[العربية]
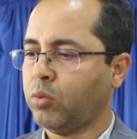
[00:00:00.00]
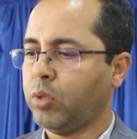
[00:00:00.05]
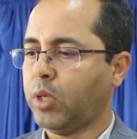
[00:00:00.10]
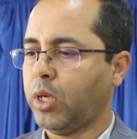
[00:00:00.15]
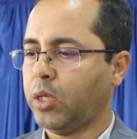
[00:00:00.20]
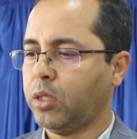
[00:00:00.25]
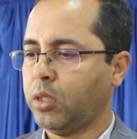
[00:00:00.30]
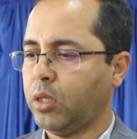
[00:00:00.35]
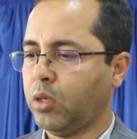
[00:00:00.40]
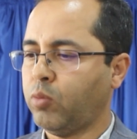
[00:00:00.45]

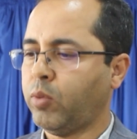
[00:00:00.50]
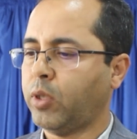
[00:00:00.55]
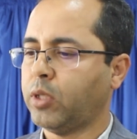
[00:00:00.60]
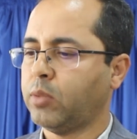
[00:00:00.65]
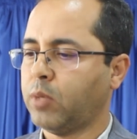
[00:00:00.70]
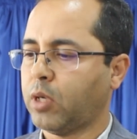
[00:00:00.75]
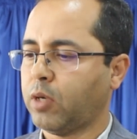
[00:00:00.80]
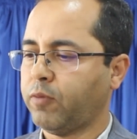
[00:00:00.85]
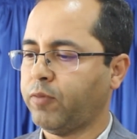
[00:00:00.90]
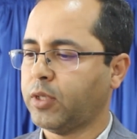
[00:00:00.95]
والاحياء وبعض
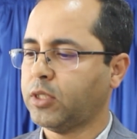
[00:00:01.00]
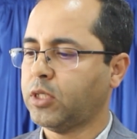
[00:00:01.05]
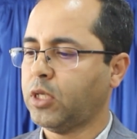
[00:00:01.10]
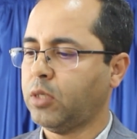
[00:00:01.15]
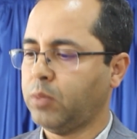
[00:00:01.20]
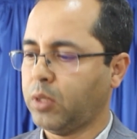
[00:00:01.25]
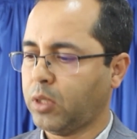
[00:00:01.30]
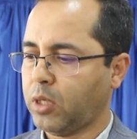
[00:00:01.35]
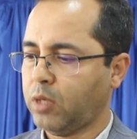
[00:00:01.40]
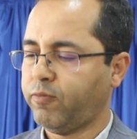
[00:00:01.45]
المرافق
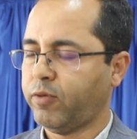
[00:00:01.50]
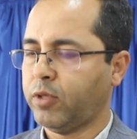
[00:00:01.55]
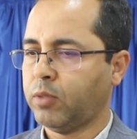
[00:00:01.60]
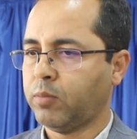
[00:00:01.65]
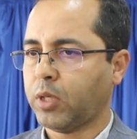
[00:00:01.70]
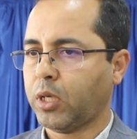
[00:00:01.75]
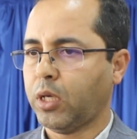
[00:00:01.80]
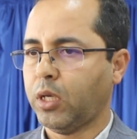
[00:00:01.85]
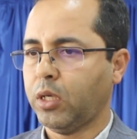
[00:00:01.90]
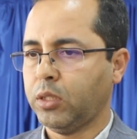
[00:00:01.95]
سابقا في هذه
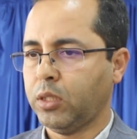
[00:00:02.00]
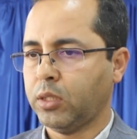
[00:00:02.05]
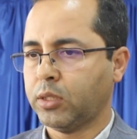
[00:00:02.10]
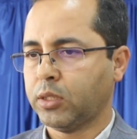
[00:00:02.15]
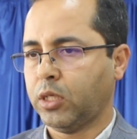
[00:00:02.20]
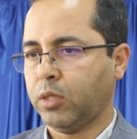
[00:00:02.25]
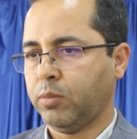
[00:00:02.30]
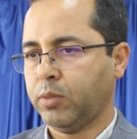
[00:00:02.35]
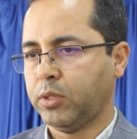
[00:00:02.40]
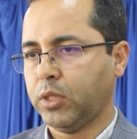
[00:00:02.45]
المرحله ديال
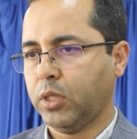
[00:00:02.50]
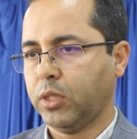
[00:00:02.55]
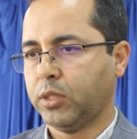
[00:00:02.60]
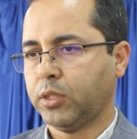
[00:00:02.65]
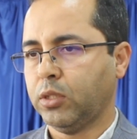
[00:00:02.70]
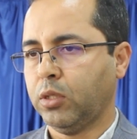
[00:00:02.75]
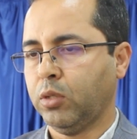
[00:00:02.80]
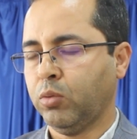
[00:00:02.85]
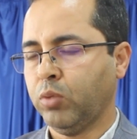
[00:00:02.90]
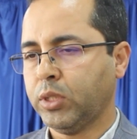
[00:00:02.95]
تقريبا ثلاث
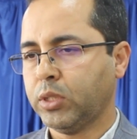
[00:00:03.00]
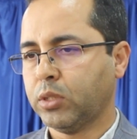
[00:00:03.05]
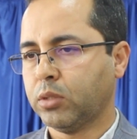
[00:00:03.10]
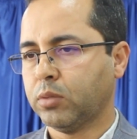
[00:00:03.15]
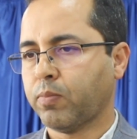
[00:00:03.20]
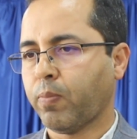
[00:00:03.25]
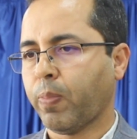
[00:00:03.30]
سنوات